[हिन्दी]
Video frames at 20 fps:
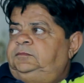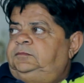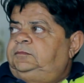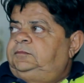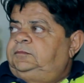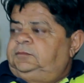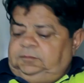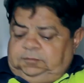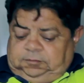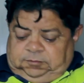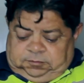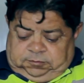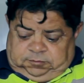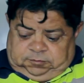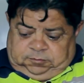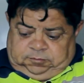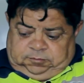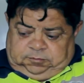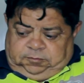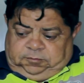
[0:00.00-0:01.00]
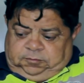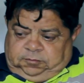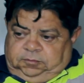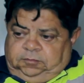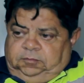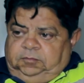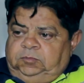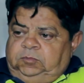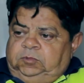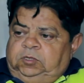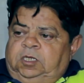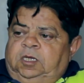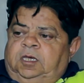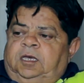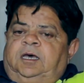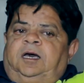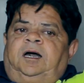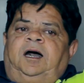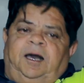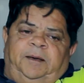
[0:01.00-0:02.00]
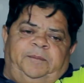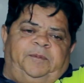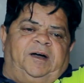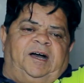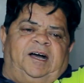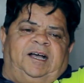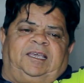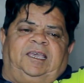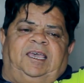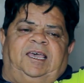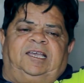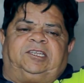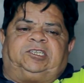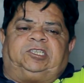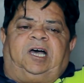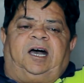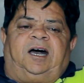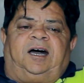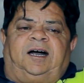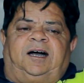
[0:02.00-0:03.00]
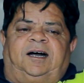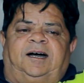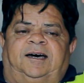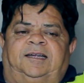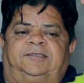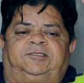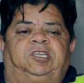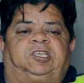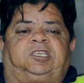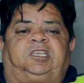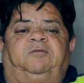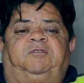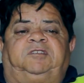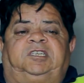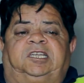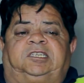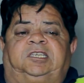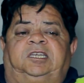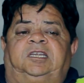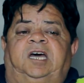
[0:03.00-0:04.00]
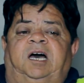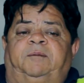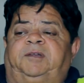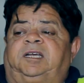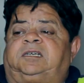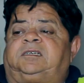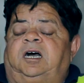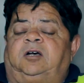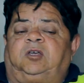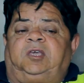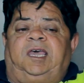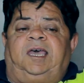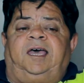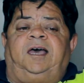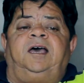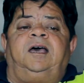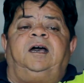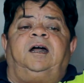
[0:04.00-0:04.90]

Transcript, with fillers: अभी हम इसके अंदर अचार डालेंगे अब आ गया अचार जिसकी वजह से नाम रखा गया है